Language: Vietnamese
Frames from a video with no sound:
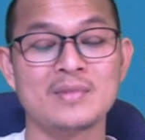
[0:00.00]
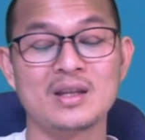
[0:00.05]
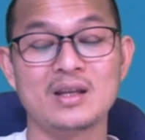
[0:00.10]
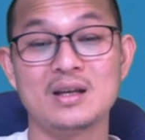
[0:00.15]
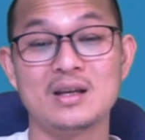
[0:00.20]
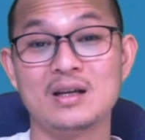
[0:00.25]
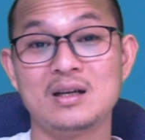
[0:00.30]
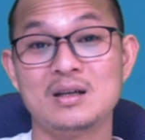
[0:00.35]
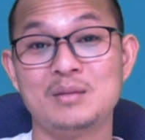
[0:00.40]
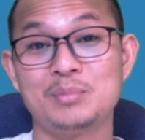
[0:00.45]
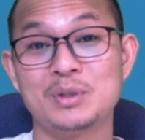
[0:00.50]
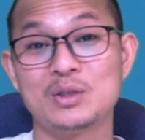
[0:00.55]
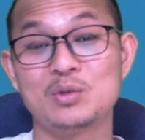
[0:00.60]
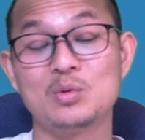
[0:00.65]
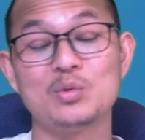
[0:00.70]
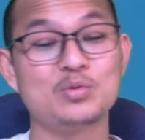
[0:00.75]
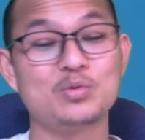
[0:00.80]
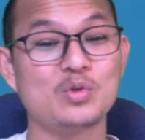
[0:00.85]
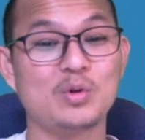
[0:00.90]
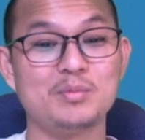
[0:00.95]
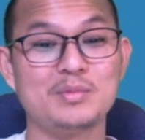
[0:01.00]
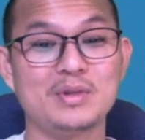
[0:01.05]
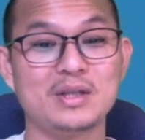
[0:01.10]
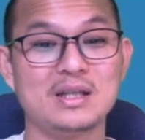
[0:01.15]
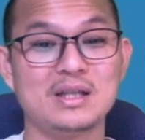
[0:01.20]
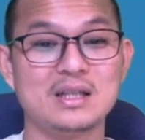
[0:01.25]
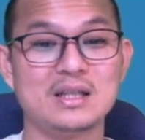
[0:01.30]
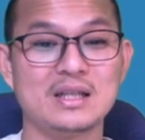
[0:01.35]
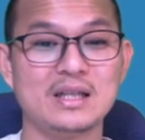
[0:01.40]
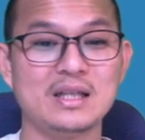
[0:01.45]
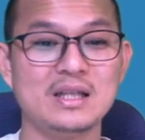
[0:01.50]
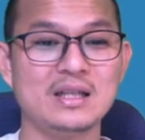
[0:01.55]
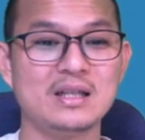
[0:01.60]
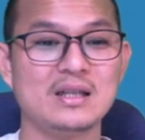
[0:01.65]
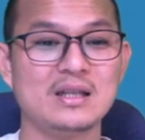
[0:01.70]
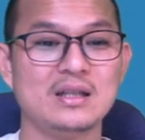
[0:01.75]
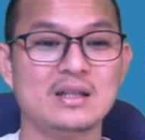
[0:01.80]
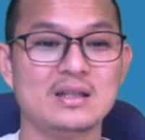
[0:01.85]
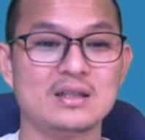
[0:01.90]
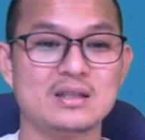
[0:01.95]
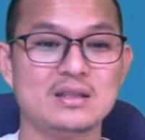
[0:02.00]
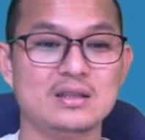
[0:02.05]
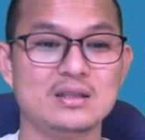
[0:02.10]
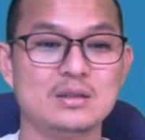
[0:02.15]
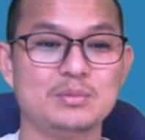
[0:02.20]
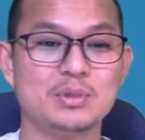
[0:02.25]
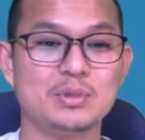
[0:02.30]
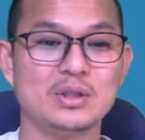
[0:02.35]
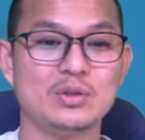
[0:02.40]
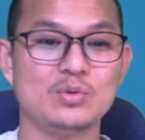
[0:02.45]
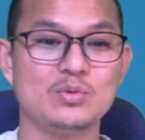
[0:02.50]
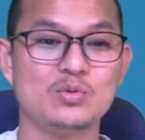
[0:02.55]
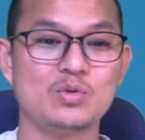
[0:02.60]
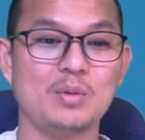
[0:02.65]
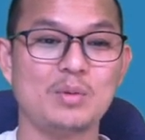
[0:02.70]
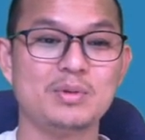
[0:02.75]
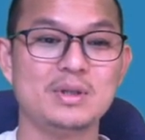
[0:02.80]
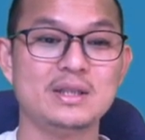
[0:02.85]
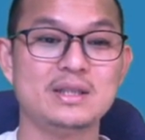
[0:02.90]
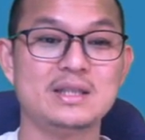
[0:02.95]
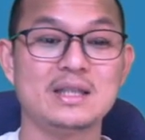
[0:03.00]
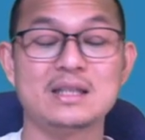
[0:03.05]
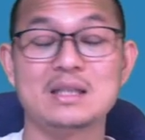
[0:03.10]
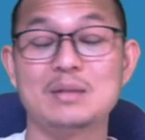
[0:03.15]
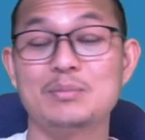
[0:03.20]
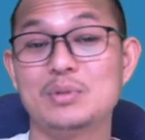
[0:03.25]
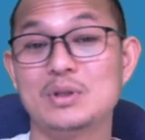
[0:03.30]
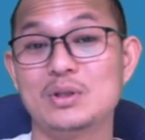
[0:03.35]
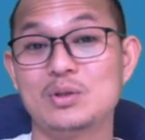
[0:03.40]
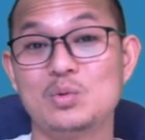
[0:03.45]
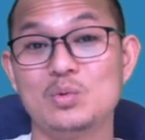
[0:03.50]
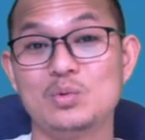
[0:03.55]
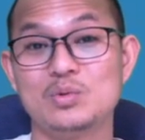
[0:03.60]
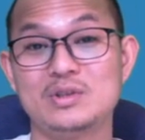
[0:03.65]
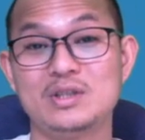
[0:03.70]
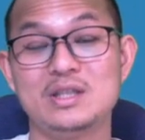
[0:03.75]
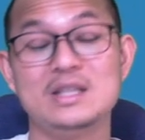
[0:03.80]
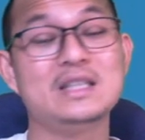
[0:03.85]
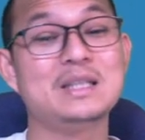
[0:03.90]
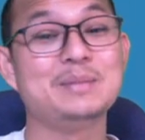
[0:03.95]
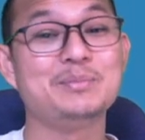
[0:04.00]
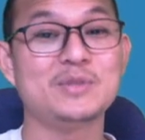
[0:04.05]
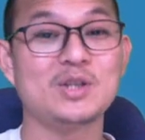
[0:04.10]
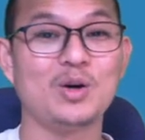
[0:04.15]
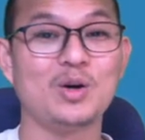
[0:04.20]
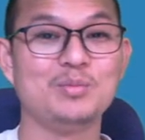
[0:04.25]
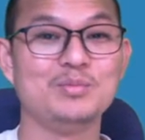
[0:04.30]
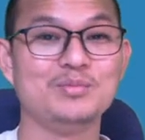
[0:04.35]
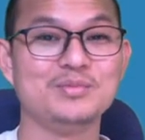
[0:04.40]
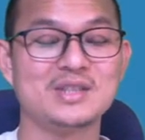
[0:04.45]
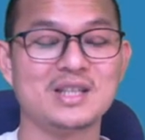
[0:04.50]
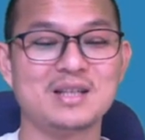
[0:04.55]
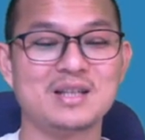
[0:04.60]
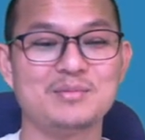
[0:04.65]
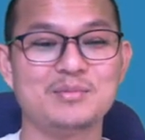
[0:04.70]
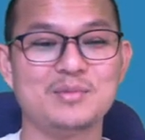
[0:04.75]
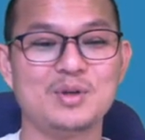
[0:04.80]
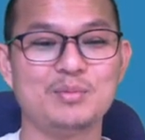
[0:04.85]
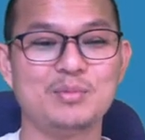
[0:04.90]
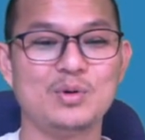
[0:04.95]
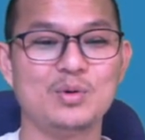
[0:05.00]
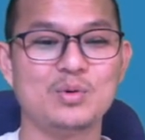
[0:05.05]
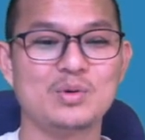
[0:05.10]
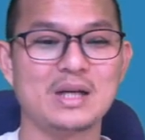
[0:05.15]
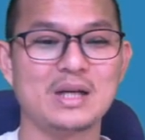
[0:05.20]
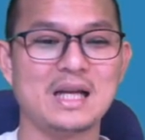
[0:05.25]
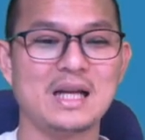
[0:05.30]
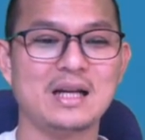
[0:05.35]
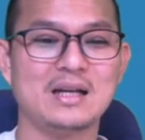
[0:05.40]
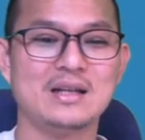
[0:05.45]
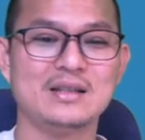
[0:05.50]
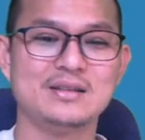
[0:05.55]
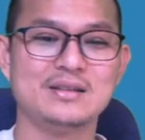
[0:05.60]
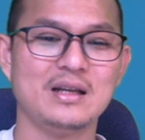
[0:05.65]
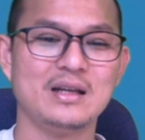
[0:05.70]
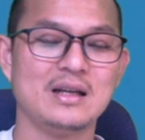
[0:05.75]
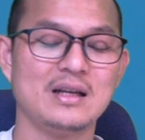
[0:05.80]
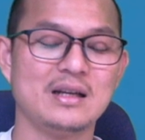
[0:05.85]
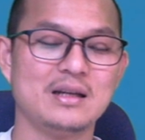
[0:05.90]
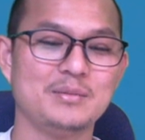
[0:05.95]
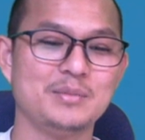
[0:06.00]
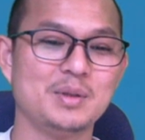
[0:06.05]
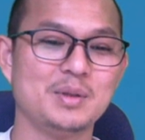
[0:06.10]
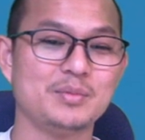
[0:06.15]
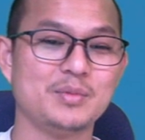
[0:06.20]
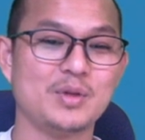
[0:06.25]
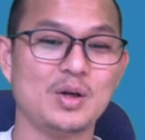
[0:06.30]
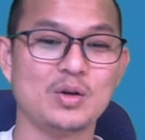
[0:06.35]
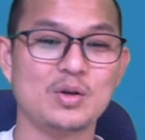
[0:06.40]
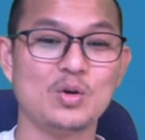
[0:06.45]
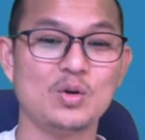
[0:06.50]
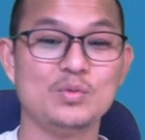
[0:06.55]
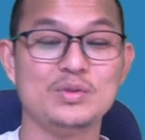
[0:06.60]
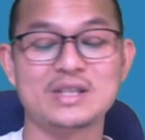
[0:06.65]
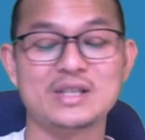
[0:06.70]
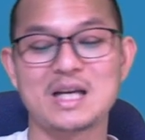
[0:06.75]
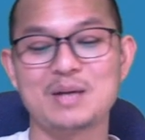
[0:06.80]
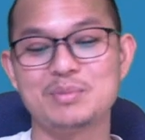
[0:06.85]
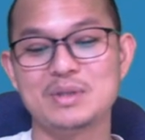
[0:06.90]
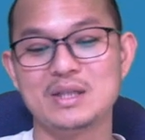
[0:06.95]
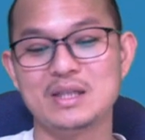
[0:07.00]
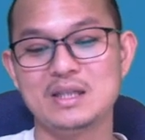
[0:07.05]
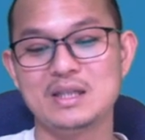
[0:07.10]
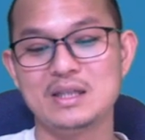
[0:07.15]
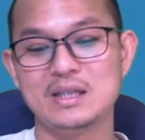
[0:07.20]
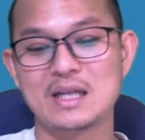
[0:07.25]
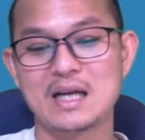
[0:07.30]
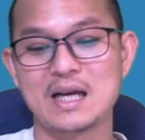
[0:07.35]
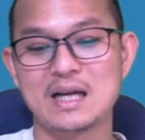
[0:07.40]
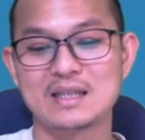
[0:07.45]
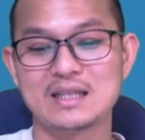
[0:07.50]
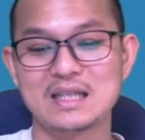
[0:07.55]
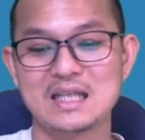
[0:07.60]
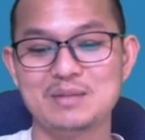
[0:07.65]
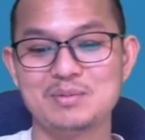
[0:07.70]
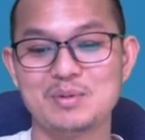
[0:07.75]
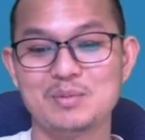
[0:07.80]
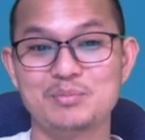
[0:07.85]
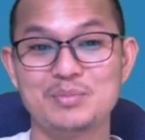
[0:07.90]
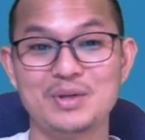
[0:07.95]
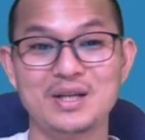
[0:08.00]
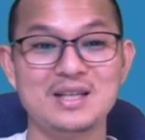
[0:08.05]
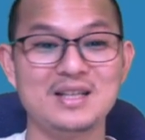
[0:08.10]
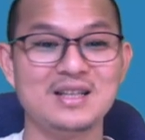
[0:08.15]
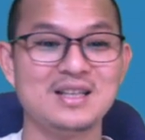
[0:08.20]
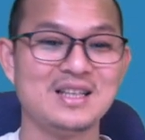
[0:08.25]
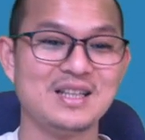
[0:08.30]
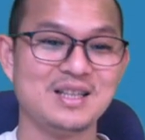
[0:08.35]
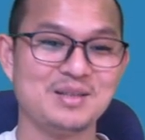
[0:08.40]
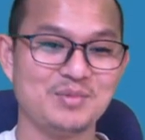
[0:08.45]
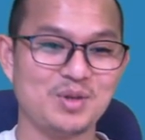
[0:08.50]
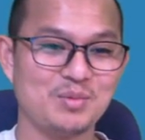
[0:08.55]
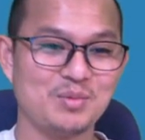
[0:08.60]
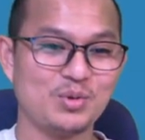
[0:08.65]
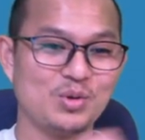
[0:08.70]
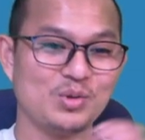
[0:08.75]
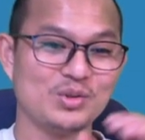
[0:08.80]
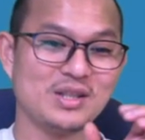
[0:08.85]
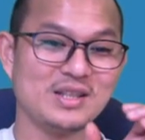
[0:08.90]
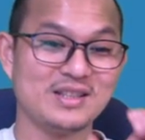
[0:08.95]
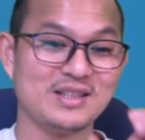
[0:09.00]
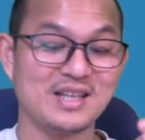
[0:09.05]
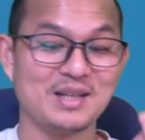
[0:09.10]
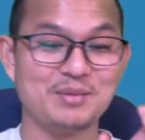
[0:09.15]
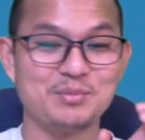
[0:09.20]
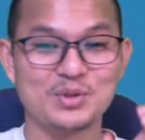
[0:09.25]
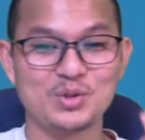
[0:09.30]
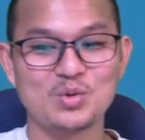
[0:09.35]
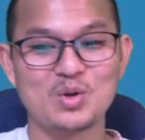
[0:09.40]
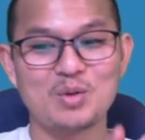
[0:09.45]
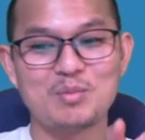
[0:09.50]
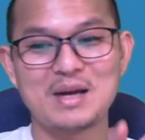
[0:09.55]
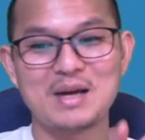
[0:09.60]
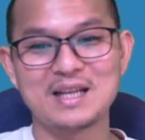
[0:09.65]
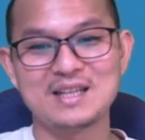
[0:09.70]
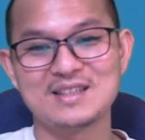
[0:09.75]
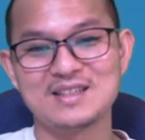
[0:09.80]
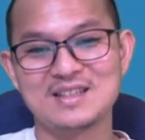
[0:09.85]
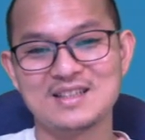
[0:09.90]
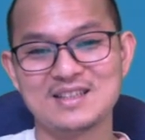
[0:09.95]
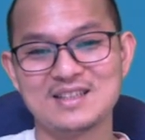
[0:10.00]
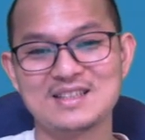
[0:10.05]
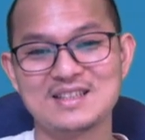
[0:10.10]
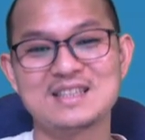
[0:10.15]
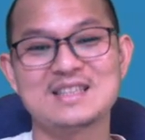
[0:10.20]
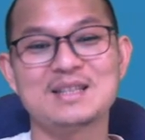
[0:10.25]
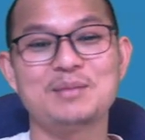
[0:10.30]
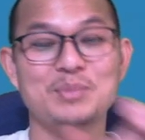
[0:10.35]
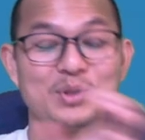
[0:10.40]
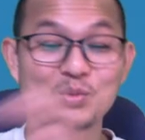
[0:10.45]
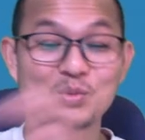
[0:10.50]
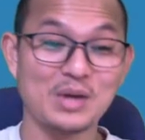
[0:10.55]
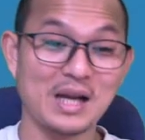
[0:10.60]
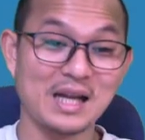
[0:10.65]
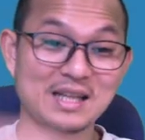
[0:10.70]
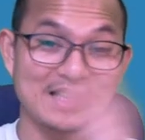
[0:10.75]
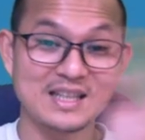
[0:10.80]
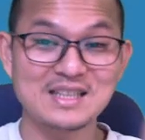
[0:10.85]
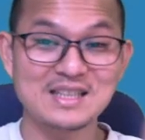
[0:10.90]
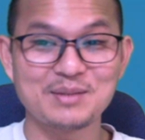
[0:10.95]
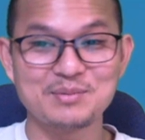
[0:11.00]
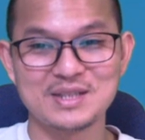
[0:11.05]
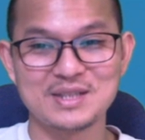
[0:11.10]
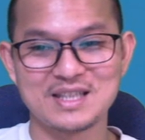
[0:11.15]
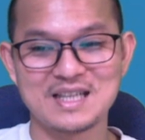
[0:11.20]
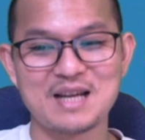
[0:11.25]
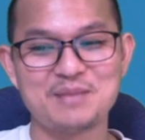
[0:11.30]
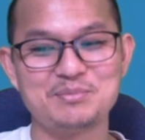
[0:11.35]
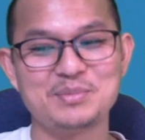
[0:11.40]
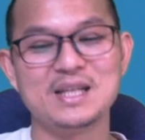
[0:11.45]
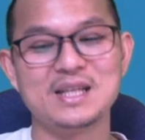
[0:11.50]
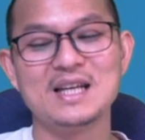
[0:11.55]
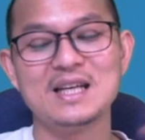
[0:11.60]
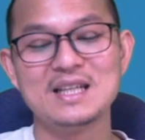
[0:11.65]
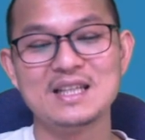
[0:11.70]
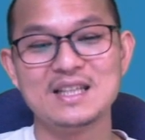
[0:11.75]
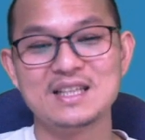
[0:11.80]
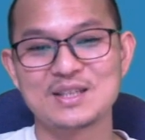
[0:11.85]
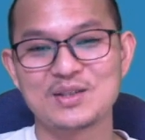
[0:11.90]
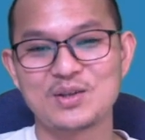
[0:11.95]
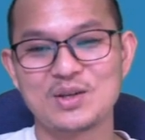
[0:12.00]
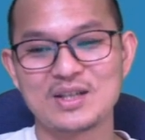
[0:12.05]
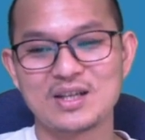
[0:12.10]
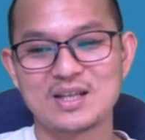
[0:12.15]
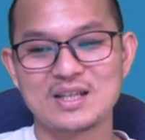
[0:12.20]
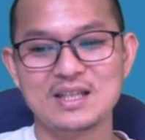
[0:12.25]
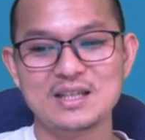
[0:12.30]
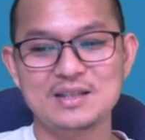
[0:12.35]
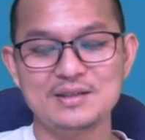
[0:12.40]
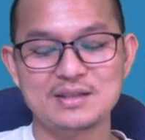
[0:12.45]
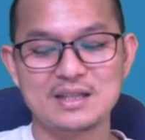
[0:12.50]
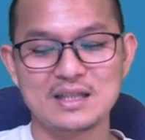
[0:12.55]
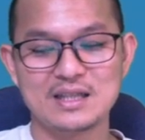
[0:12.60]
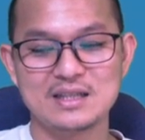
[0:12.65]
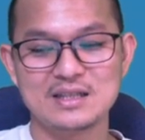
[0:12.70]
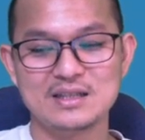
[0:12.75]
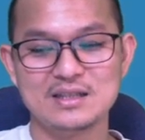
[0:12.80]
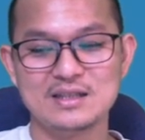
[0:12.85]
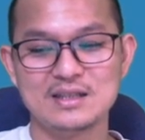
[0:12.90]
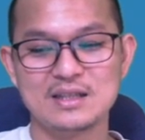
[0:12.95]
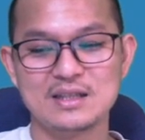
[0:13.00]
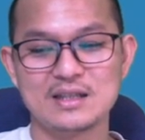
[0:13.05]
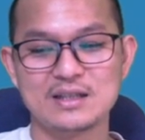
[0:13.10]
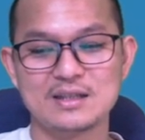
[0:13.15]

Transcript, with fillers: phần tụ chuộm nơi lực ní cứ phần tụ chuộm cứ chất sắp phần tụ chi xếp chồng dẫn bóng ôn này miền nông đô vì xa vì y nai tới y bóng bớt bóng ôn tới tìm một tùa bán chất sắp phần tụ láng tới chậm dừng đạp vì tôi đọc nhé hai